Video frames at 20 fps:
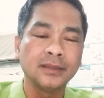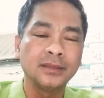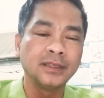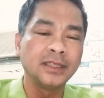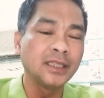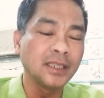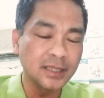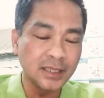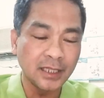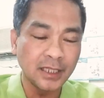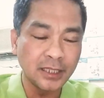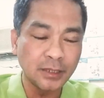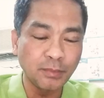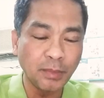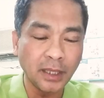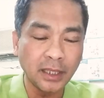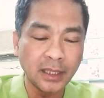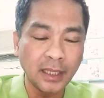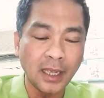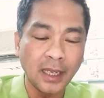
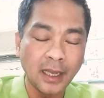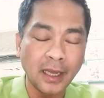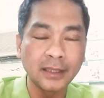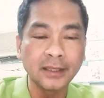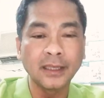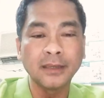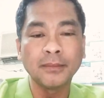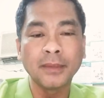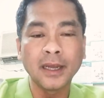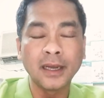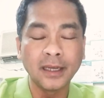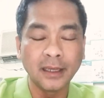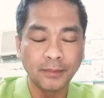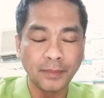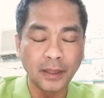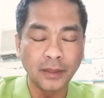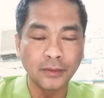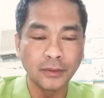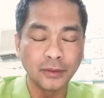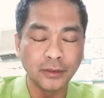dinisrespect niya ang ating mahal na
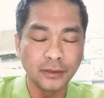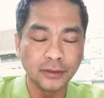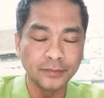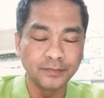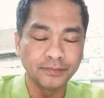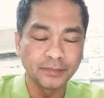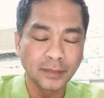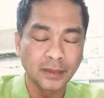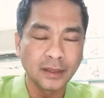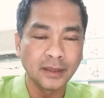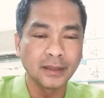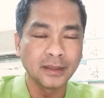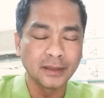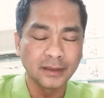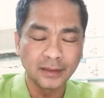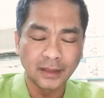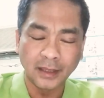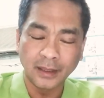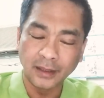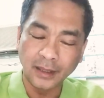Pangulo
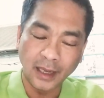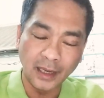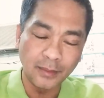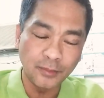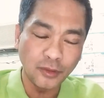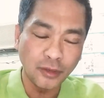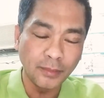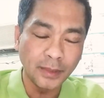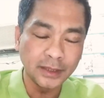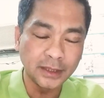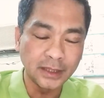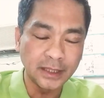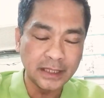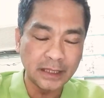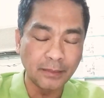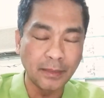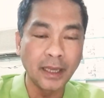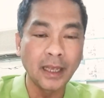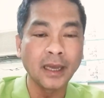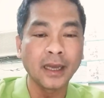alam ko
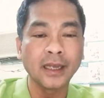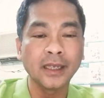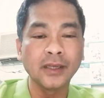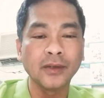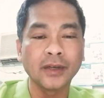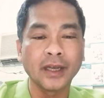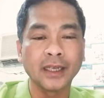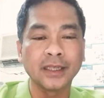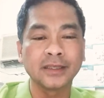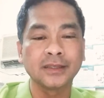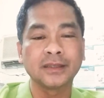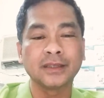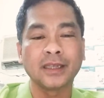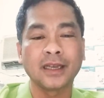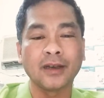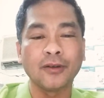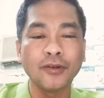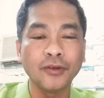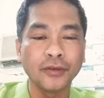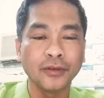madidismaya kayo kahit
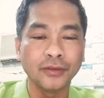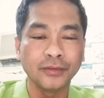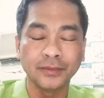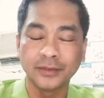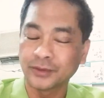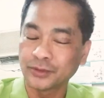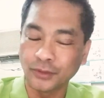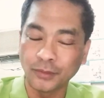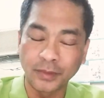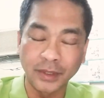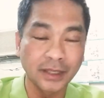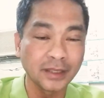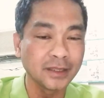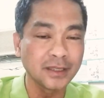ako sobrang